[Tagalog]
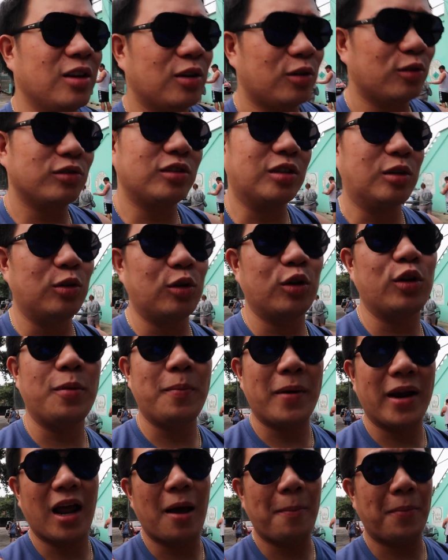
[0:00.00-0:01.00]
Kung siguro
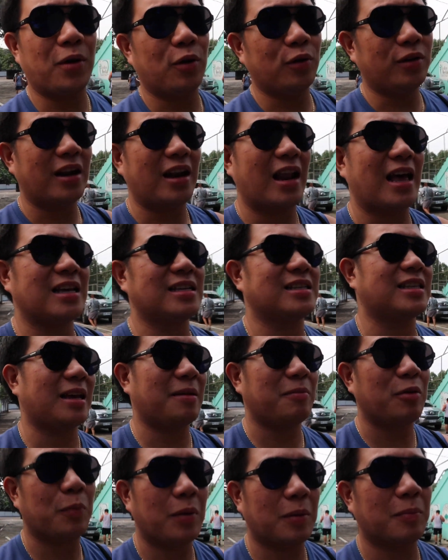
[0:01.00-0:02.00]
yung mga nakapanood na last
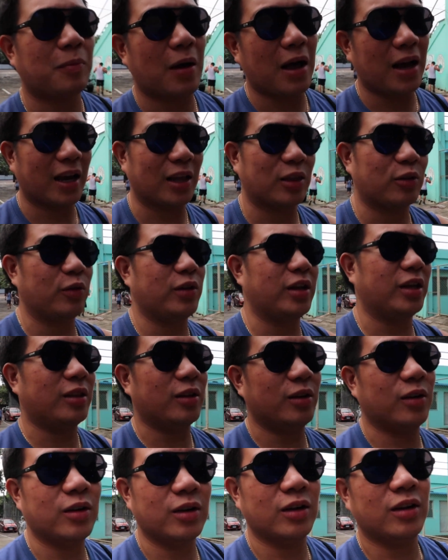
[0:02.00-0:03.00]
time ng pag-akit ko
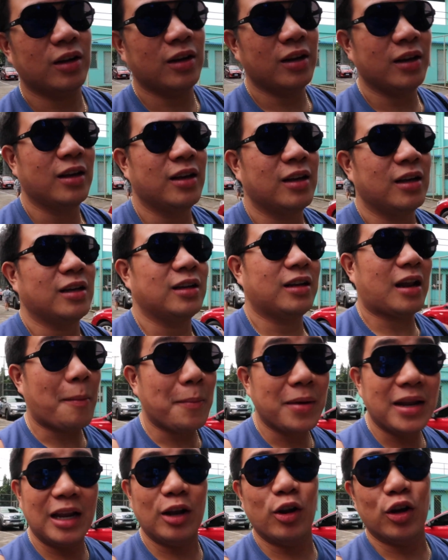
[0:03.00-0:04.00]
dito,
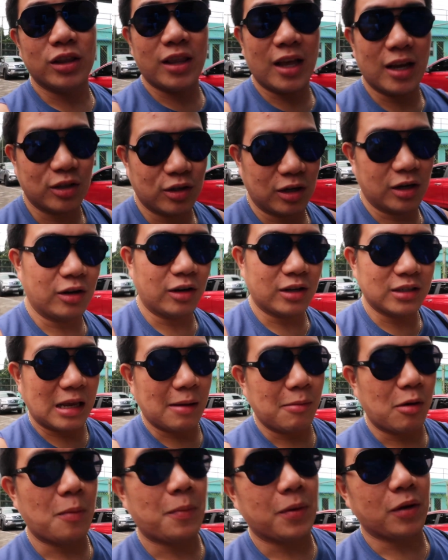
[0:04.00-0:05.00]
namin Lot, actually, yung
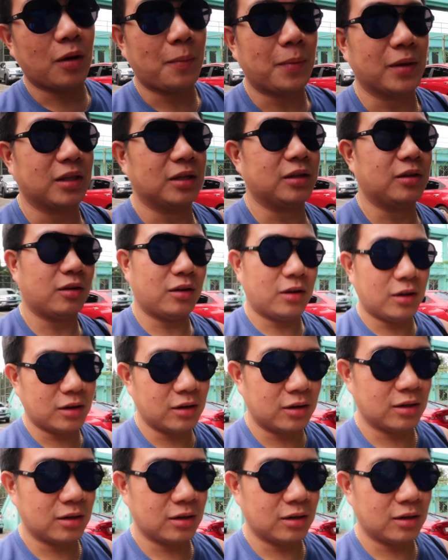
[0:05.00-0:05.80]
kasama ko pa yung kapatid ko.